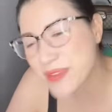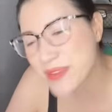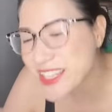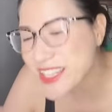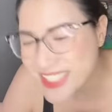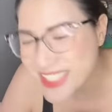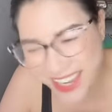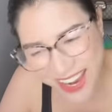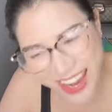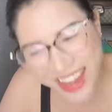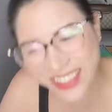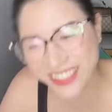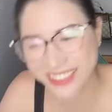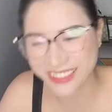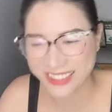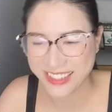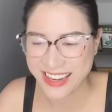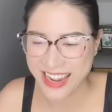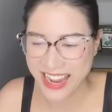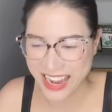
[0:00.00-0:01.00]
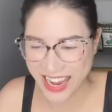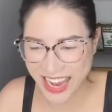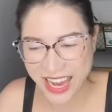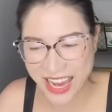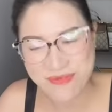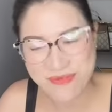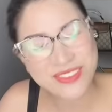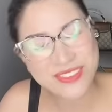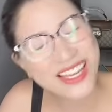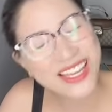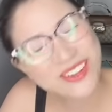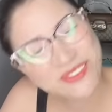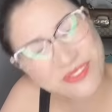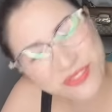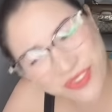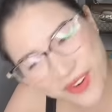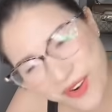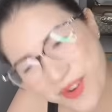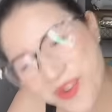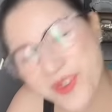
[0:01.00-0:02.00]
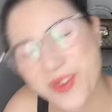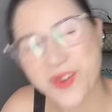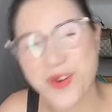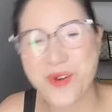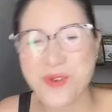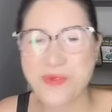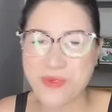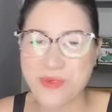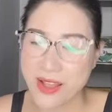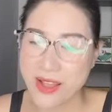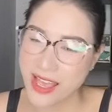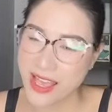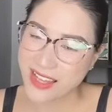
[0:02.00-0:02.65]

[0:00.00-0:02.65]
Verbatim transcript: đến chết em thích vô cùng